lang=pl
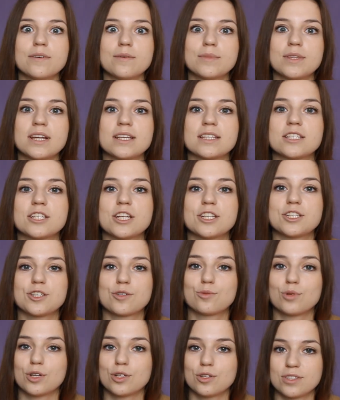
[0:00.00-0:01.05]
Wam teraz rzeczy,
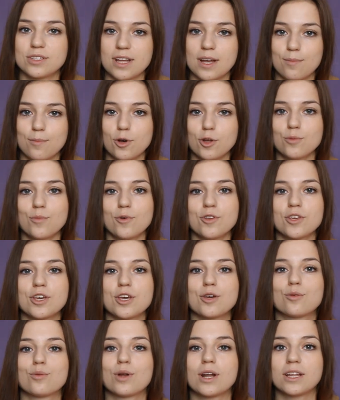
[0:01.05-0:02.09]
które dostałam od Moniki,
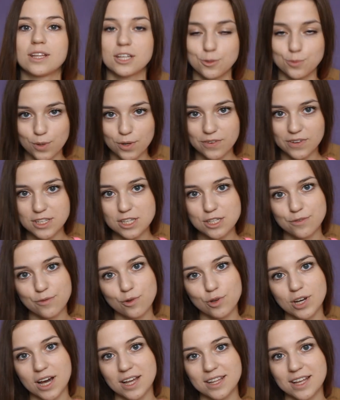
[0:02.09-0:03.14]
która też prowadzi
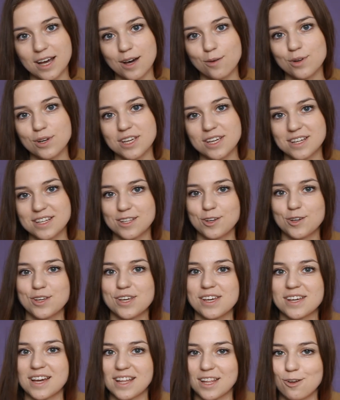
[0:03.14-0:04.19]
swój kanał. Link do
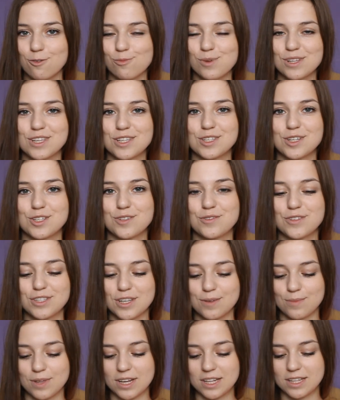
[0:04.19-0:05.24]
jej kanału będziecie
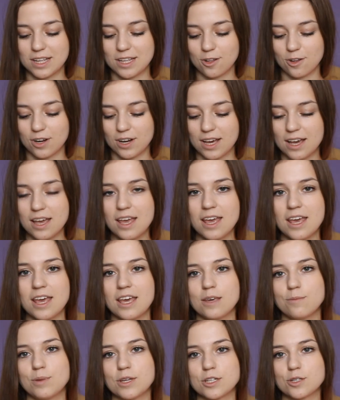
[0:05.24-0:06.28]
oczywiście mieli na dole.
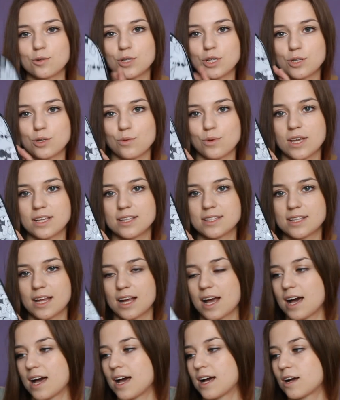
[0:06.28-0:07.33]
I pierwszą rzeczą jest
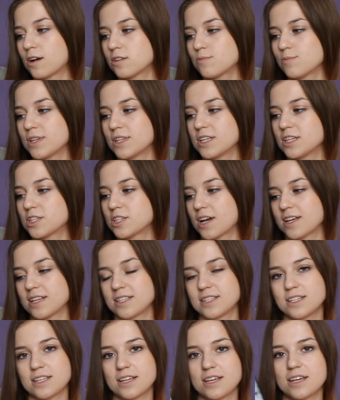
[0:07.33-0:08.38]
taka kosmetyczka
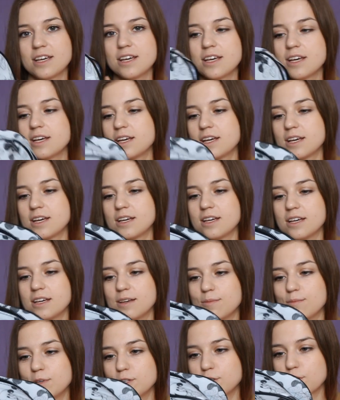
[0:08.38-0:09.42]
z
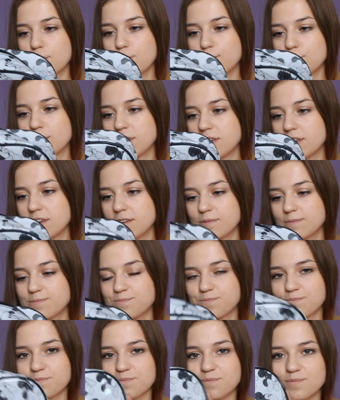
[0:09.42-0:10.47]
e, myszką mini.
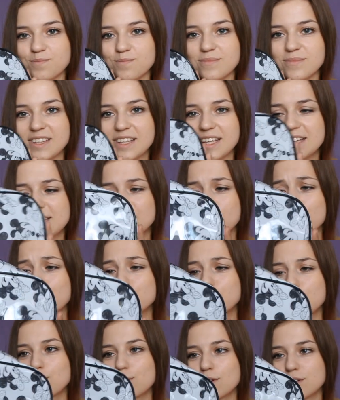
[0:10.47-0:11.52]
Jest to
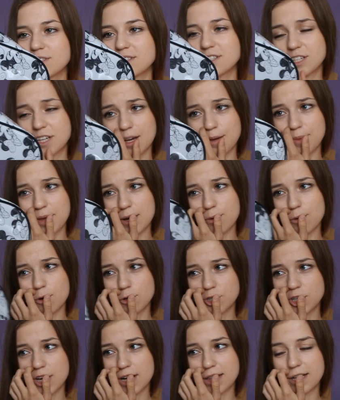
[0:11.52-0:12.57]
przeurocza
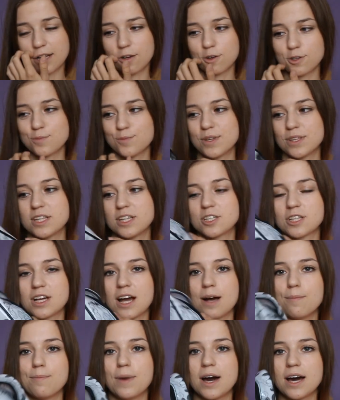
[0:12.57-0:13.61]
biało-czarna
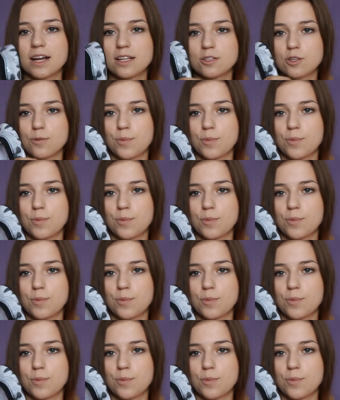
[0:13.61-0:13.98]
kosmetyczka, bardzo